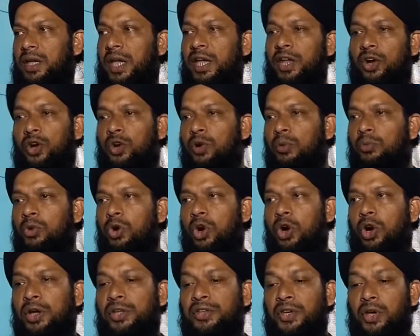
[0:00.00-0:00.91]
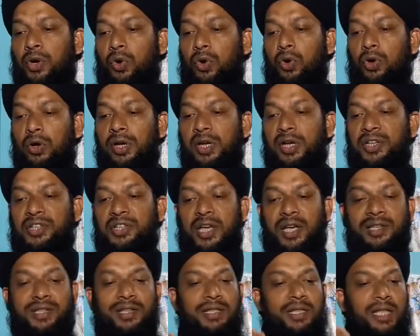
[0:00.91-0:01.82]
এরকমও হয় যে ওই
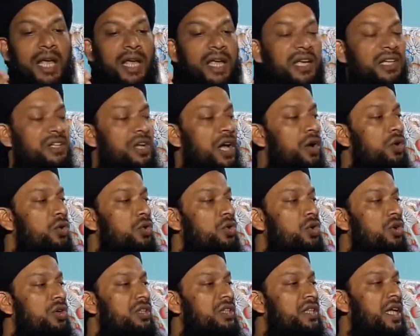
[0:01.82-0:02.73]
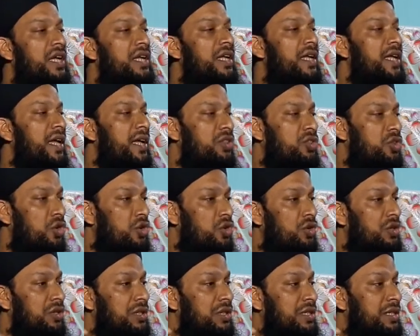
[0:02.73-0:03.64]
সাজদায় সাহু করতে গিয়ে
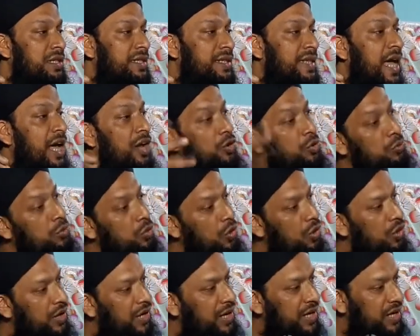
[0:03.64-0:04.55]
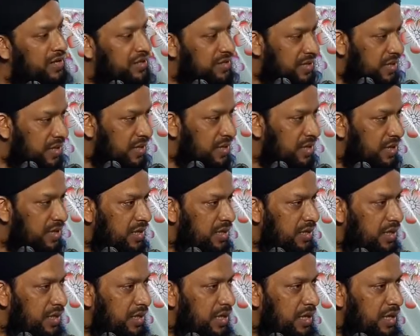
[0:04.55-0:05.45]
তখন তারও ভুল হয়ে গেছে
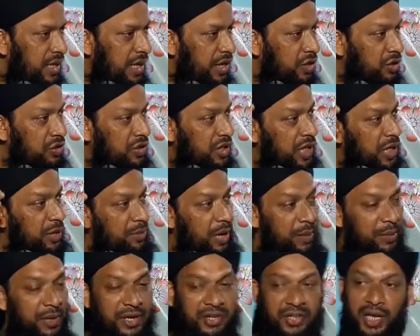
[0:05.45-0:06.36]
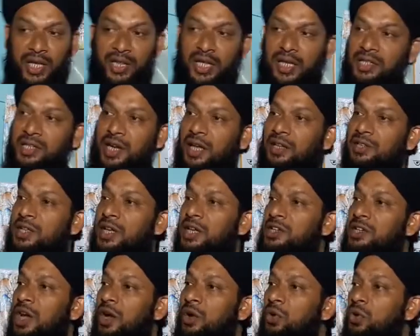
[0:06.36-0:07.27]
এখন তো ইমামের সাথে
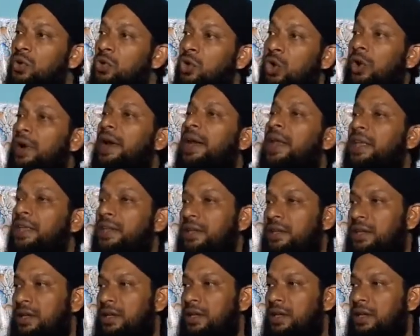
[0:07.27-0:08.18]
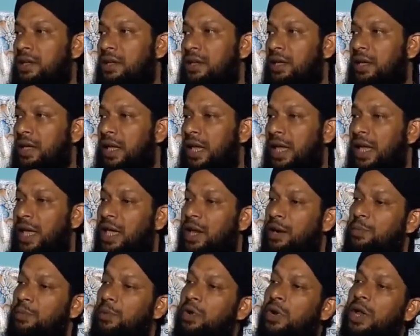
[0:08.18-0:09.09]
সাজদায় সাহু করে নাই
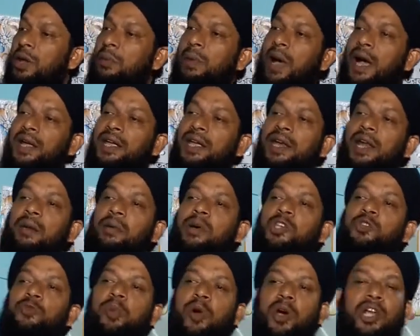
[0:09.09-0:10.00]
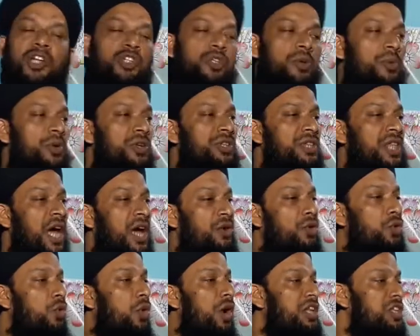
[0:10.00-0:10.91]
এরপরে বাকি নামাজ পড়ার সময়
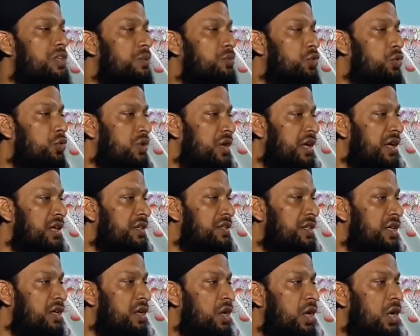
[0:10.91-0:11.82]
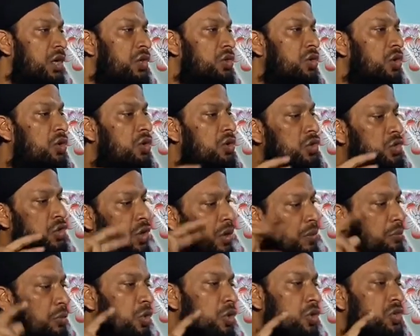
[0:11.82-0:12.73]
তারও ওয়াজিব ছুটে গেছে তখন
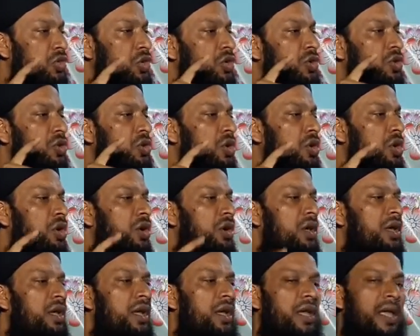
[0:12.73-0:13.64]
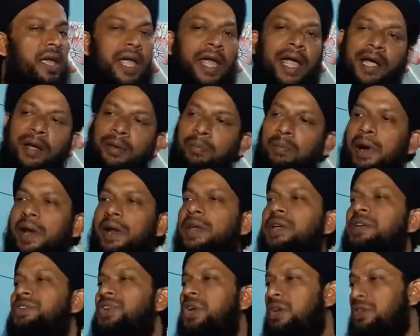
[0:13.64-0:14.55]
সবগুলোর জন্য
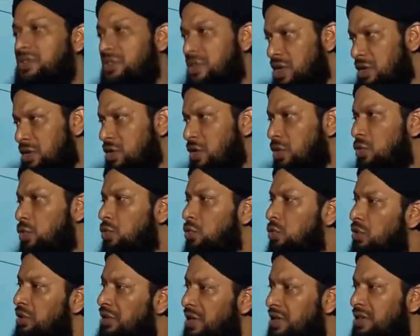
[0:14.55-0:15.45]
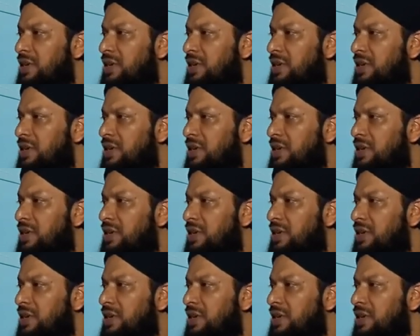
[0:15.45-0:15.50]
একবারে সাজদা সহ দুইটা